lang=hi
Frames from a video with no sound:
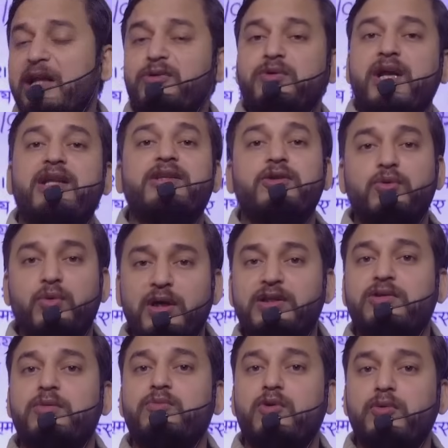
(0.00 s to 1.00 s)
बात उठाते
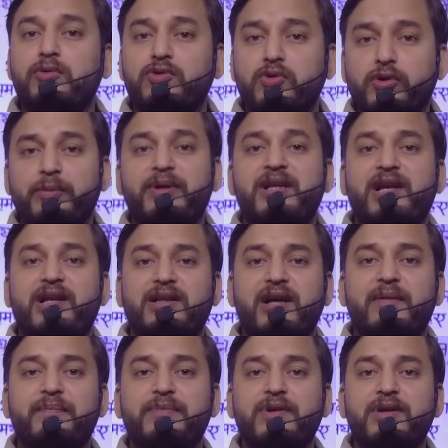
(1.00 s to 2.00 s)
तुरंत तुमको छूट मिल
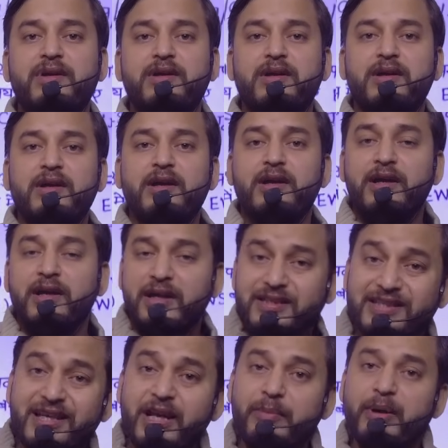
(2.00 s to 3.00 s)
जाता
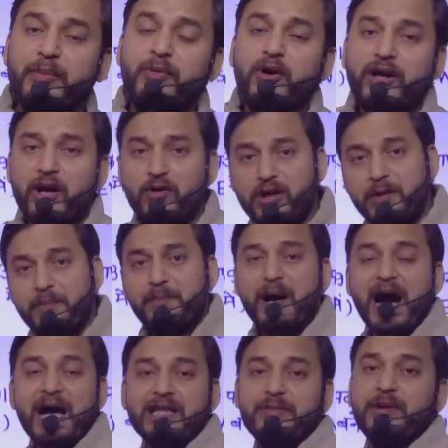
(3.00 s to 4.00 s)
इसलिए मैं बोल रहा हूं कि
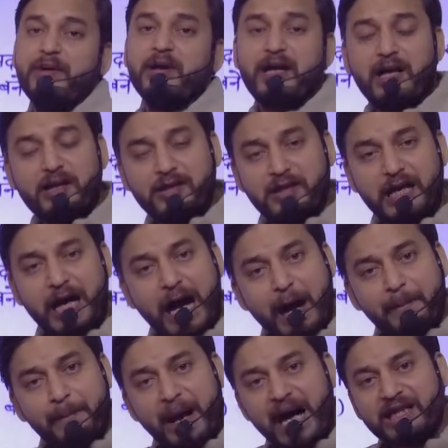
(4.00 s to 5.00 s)
बाद में
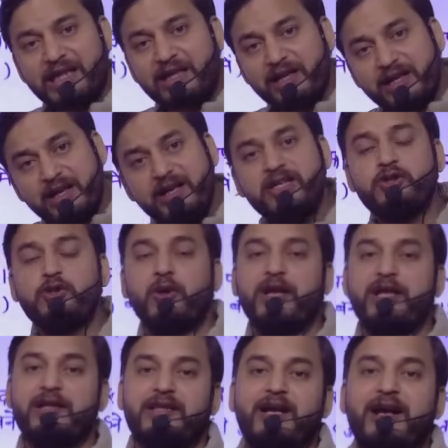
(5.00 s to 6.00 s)
काम बात के लिए नहीं
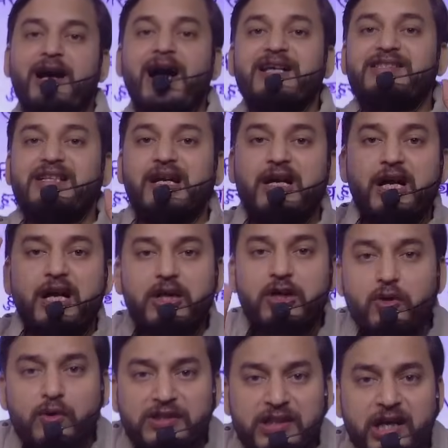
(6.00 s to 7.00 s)
छोड़ा जाता है खासकर
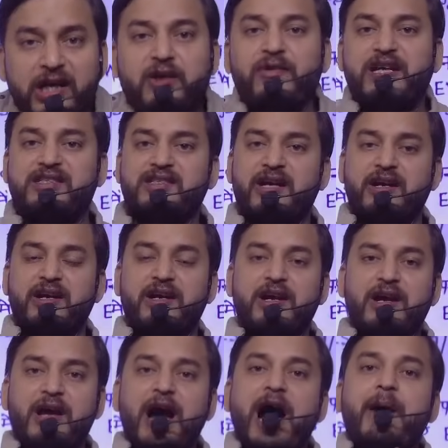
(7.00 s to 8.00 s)
लड़कियों से रिक्वेस्ट है
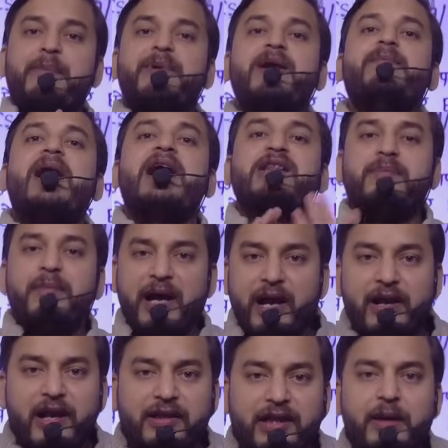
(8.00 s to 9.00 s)
आपकी बात
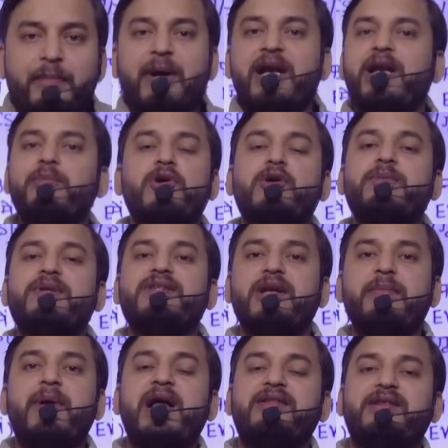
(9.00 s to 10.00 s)
माना जाता है माननीय
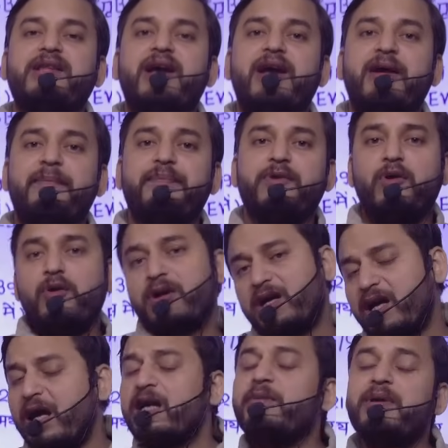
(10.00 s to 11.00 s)
मुख्यमंत्री मानते हैं और
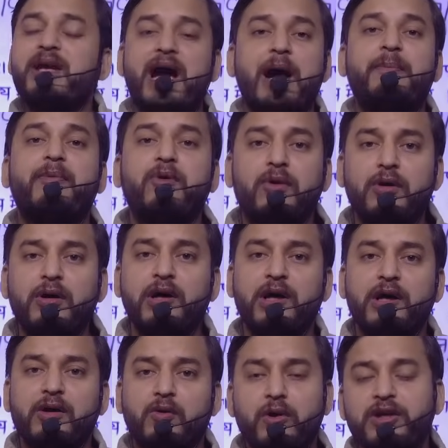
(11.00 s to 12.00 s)
कहीं भी आपको
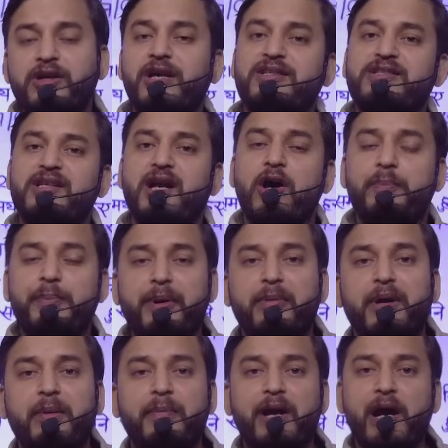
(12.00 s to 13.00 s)
कोई कष्ट ना हो
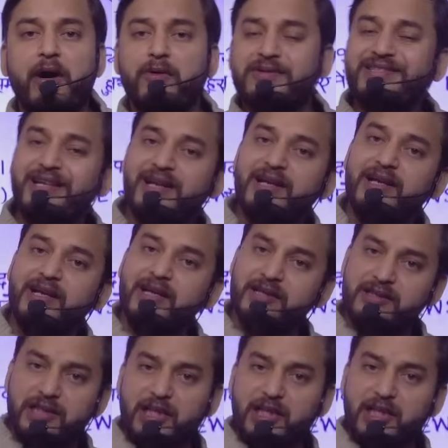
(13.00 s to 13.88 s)
प्रॉब्लम ना हो उसके लिए